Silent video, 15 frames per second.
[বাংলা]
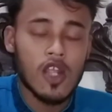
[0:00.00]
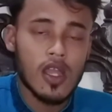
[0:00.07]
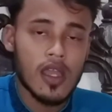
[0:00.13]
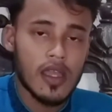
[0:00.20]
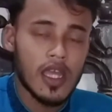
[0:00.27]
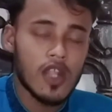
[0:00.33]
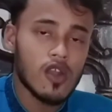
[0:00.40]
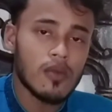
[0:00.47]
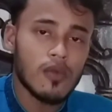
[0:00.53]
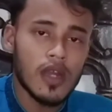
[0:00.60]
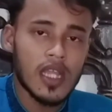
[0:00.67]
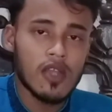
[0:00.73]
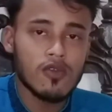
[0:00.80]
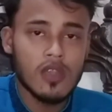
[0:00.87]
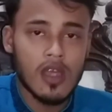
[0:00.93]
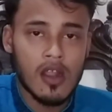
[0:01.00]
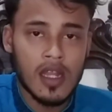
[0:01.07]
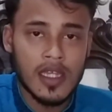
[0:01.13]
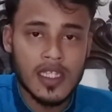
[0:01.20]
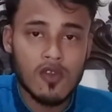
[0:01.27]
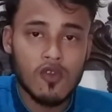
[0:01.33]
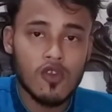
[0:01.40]
এরকম অনেক উদাহরণ
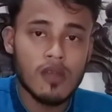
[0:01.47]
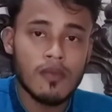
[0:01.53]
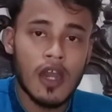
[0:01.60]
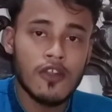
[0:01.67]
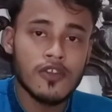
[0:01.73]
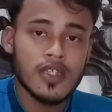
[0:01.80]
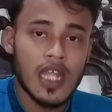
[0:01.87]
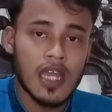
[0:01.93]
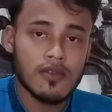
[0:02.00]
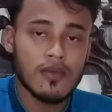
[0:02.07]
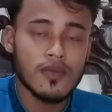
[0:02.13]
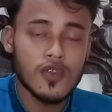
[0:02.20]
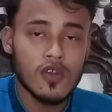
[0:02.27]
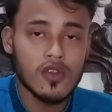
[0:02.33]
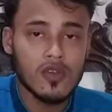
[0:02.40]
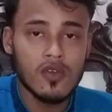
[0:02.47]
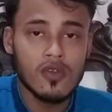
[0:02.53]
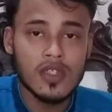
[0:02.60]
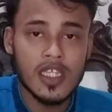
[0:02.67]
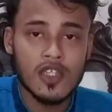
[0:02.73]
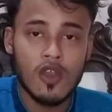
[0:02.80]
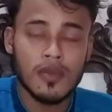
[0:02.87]
আছে কোনো মানুষের একজন শত্রু
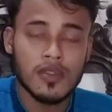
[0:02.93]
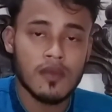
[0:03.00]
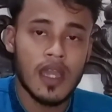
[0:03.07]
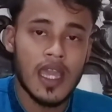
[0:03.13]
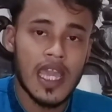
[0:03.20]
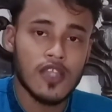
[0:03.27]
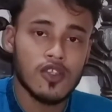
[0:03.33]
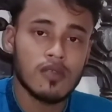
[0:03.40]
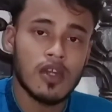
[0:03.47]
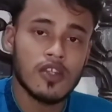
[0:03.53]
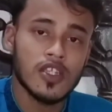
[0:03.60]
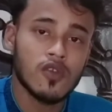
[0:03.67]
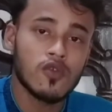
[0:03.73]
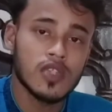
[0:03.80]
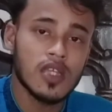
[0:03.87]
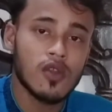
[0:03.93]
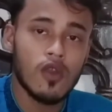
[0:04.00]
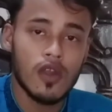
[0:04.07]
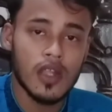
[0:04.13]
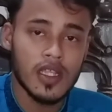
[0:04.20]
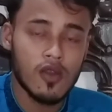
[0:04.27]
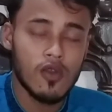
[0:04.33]
যে সবসময় একজন মানুষের ক্ষতি
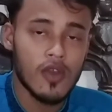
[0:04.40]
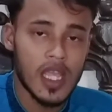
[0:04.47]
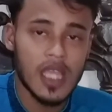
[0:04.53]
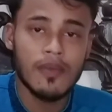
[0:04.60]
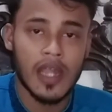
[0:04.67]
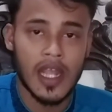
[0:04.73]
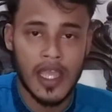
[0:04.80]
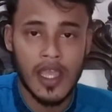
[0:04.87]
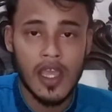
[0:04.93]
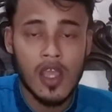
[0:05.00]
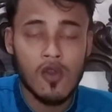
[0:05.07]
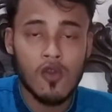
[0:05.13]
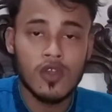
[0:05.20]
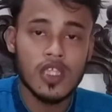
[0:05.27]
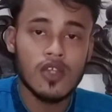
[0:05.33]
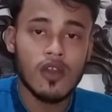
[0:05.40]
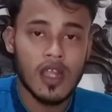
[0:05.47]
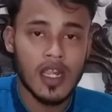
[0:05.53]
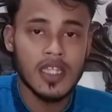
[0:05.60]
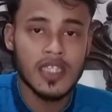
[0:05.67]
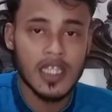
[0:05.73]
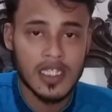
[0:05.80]
করে করেই বেড়ায় ক্ষতি
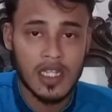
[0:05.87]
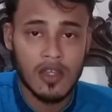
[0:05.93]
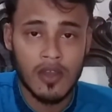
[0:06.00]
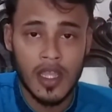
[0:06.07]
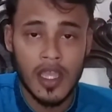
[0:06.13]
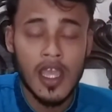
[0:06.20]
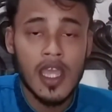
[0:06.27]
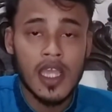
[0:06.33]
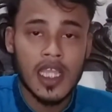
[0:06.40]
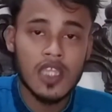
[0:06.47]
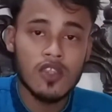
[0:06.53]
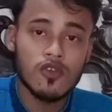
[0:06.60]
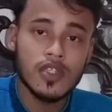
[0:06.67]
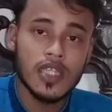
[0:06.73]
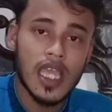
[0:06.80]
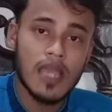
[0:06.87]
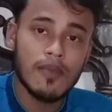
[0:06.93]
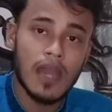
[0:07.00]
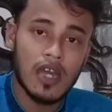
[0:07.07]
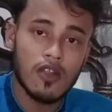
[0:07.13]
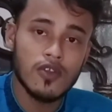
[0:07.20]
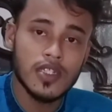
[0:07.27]
করারই চেষ্টা করে কিন্তু সেই
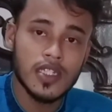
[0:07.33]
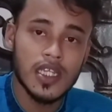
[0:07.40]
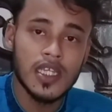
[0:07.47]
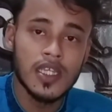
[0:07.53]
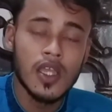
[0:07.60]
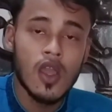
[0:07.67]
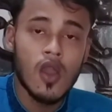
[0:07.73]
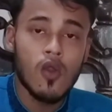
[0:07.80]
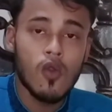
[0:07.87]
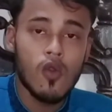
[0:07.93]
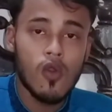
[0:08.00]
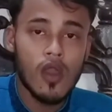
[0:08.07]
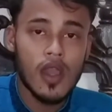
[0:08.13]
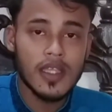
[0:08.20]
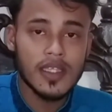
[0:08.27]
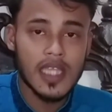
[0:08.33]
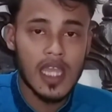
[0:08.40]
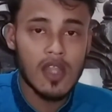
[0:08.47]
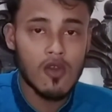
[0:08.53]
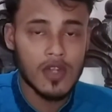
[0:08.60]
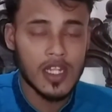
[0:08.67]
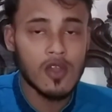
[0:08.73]
মানুষটি ওই যে
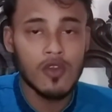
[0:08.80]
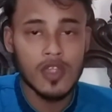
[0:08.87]
লোকটি ক্ষতি